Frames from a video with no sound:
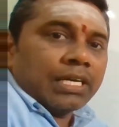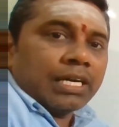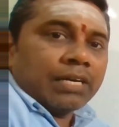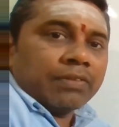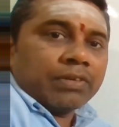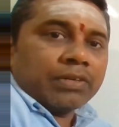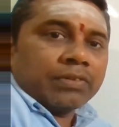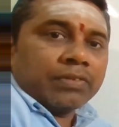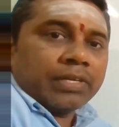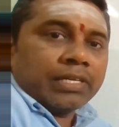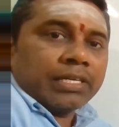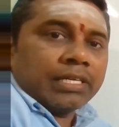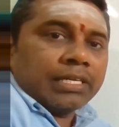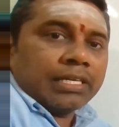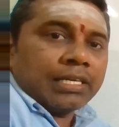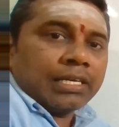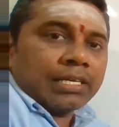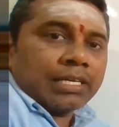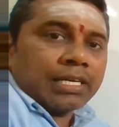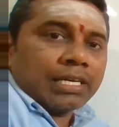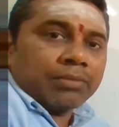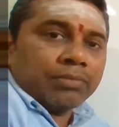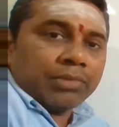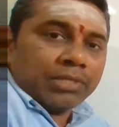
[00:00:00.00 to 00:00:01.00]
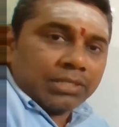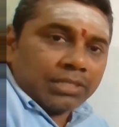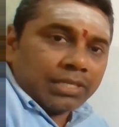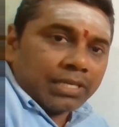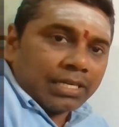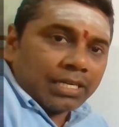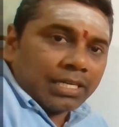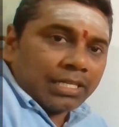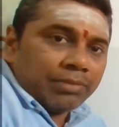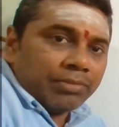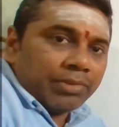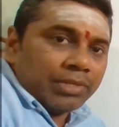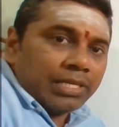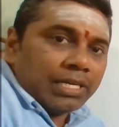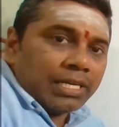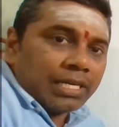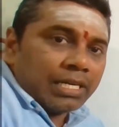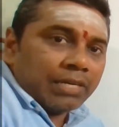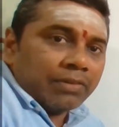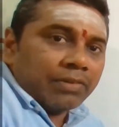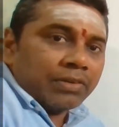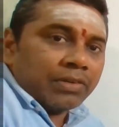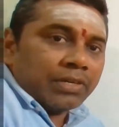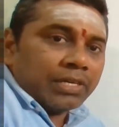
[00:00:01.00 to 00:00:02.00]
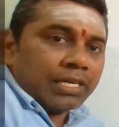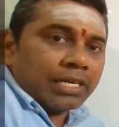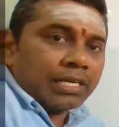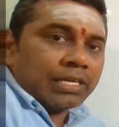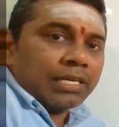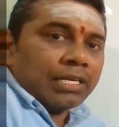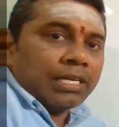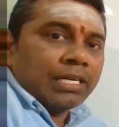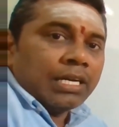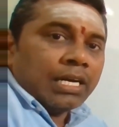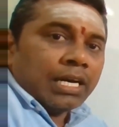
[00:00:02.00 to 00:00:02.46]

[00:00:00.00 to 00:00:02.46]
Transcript: அவர் வருகிறார் கர்மஸ்தானாதிபதியாக வருகிறார்